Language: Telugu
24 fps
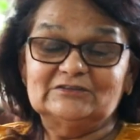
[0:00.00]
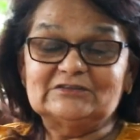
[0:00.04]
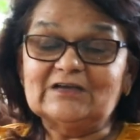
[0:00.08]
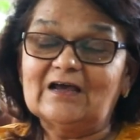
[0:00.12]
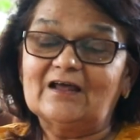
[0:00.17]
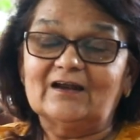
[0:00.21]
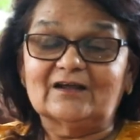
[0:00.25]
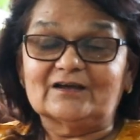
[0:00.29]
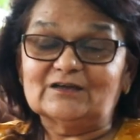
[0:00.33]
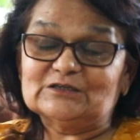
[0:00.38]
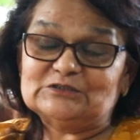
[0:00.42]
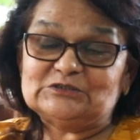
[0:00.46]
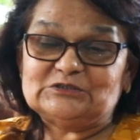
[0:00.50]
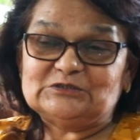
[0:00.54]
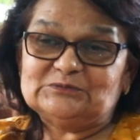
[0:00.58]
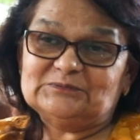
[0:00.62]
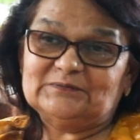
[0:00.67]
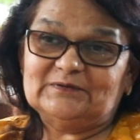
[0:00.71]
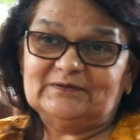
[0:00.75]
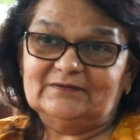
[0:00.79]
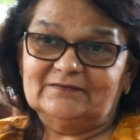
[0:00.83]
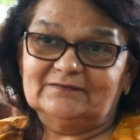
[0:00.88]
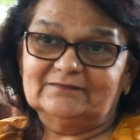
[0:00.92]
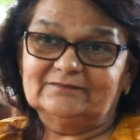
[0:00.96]
చాలా
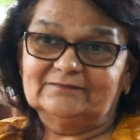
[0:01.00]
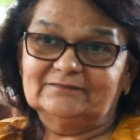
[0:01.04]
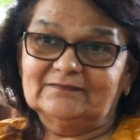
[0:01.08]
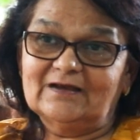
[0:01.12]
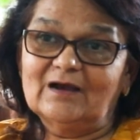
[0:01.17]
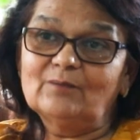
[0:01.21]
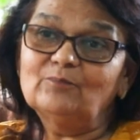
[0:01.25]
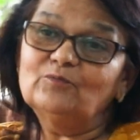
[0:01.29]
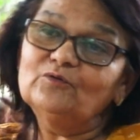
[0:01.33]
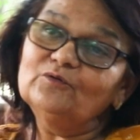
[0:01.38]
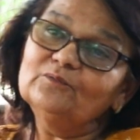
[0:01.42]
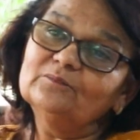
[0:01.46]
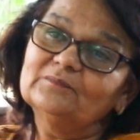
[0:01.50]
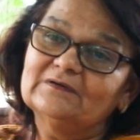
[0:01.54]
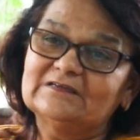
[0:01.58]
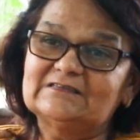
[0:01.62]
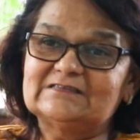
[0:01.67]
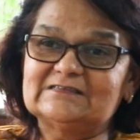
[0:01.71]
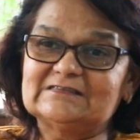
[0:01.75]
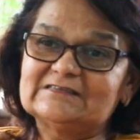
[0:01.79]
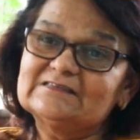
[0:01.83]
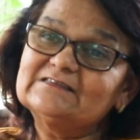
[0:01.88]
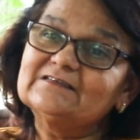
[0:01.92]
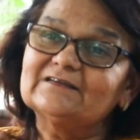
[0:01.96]
కష్టమైంది అప్పుడు మై
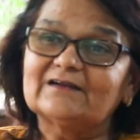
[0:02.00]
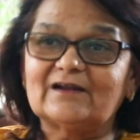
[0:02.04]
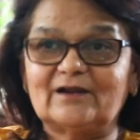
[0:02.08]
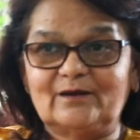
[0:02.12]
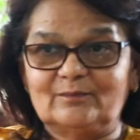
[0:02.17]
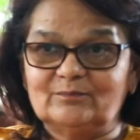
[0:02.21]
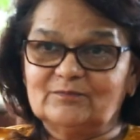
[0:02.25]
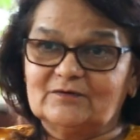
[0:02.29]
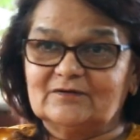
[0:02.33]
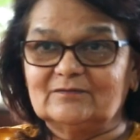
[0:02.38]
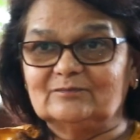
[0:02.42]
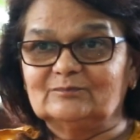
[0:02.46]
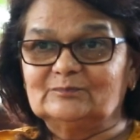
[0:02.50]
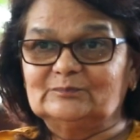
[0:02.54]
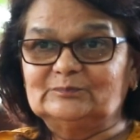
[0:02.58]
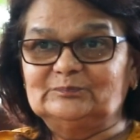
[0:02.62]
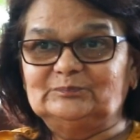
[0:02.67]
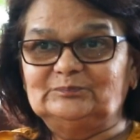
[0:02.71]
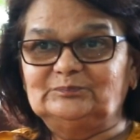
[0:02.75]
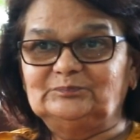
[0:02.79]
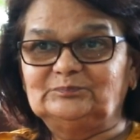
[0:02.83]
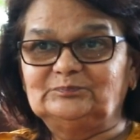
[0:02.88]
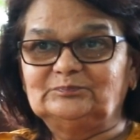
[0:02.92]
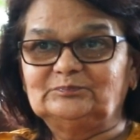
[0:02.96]
సిస్టర్ హెల్ప్డ్
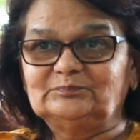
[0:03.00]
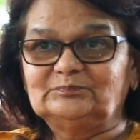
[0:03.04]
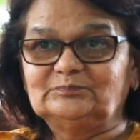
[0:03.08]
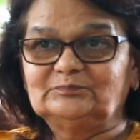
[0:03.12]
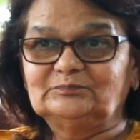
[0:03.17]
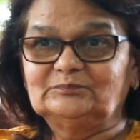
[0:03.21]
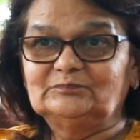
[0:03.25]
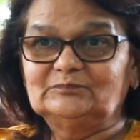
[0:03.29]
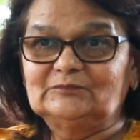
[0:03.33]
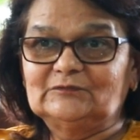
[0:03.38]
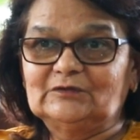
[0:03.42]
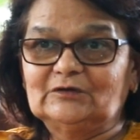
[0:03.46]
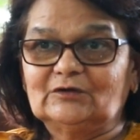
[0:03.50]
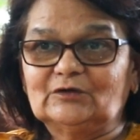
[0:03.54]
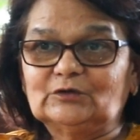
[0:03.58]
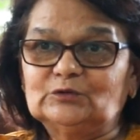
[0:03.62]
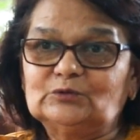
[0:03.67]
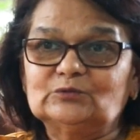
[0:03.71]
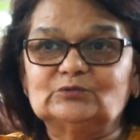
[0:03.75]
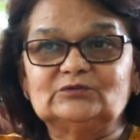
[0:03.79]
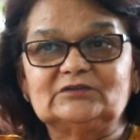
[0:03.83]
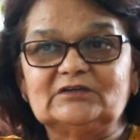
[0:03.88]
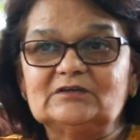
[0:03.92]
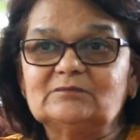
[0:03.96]
ఒక
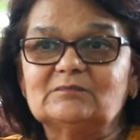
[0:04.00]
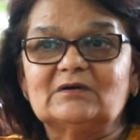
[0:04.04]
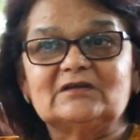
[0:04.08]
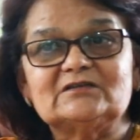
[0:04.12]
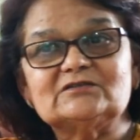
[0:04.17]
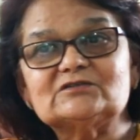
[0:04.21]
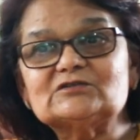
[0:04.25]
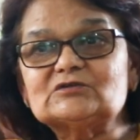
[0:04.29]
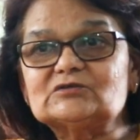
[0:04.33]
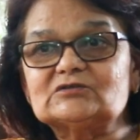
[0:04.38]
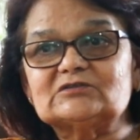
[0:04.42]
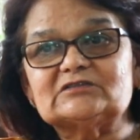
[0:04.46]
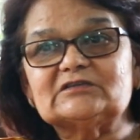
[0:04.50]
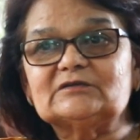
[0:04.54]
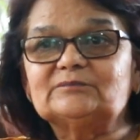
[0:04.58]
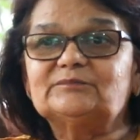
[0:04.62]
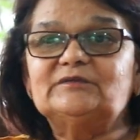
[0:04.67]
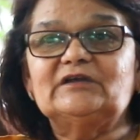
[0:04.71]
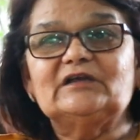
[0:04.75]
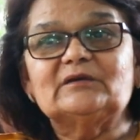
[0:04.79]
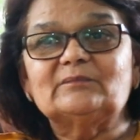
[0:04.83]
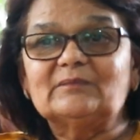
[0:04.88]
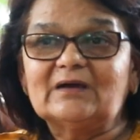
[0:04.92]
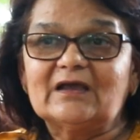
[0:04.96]
టూ త్రీ మంత్స్ కోసం
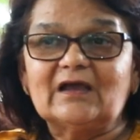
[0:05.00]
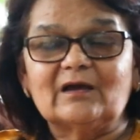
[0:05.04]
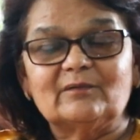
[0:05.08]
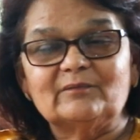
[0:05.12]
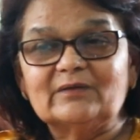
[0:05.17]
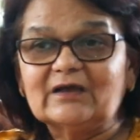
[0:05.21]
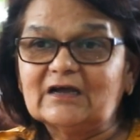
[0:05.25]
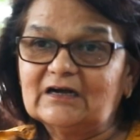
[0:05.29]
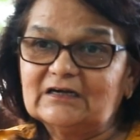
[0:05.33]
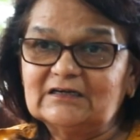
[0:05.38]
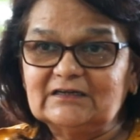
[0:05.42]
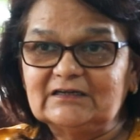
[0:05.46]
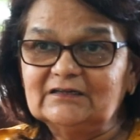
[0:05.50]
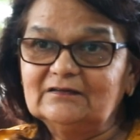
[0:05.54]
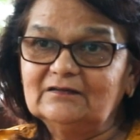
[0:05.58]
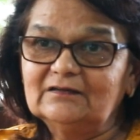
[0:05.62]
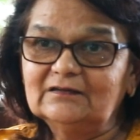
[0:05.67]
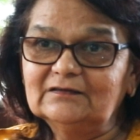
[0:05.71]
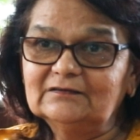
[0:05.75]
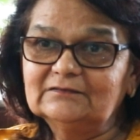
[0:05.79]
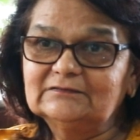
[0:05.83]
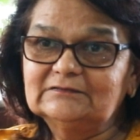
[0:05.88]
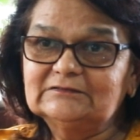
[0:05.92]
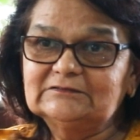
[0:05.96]
ఈఎంఐ ఆమె
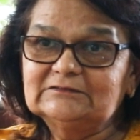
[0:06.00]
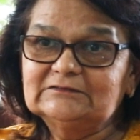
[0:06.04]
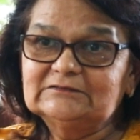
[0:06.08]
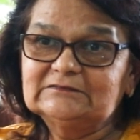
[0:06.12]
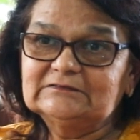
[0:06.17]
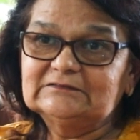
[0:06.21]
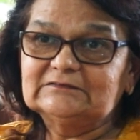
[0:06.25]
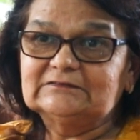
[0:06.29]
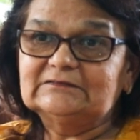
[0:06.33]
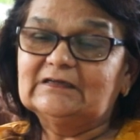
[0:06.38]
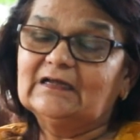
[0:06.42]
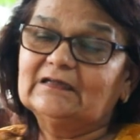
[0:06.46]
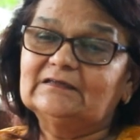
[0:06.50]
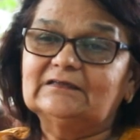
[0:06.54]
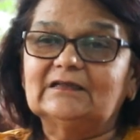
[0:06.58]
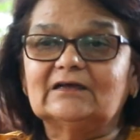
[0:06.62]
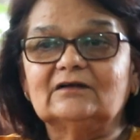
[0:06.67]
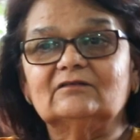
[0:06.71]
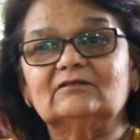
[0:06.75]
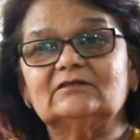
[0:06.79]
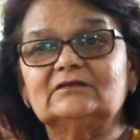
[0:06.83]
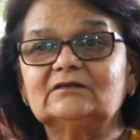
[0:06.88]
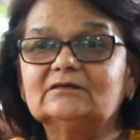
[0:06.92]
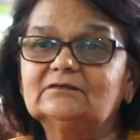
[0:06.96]
కట్టింది దాని
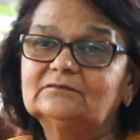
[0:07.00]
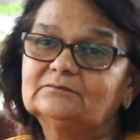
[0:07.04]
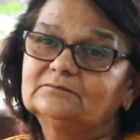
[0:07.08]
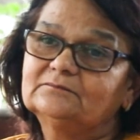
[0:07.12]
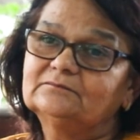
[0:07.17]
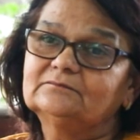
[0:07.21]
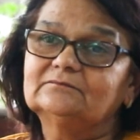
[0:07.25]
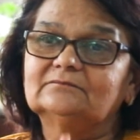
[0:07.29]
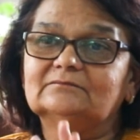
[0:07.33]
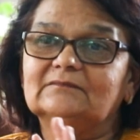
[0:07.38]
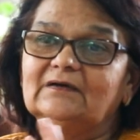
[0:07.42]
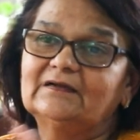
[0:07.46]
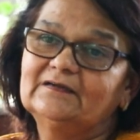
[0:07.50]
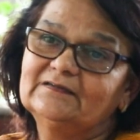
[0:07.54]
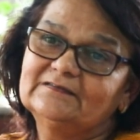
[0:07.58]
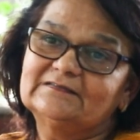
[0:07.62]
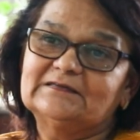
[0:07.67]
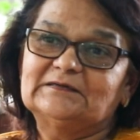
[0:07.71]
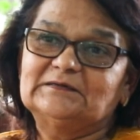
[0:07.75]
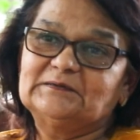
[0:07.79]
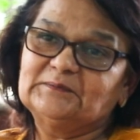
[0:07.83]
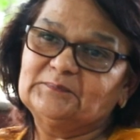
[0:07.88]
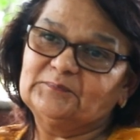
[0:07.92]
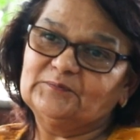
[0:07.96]
తర్వాత మళ్ళీ సెట్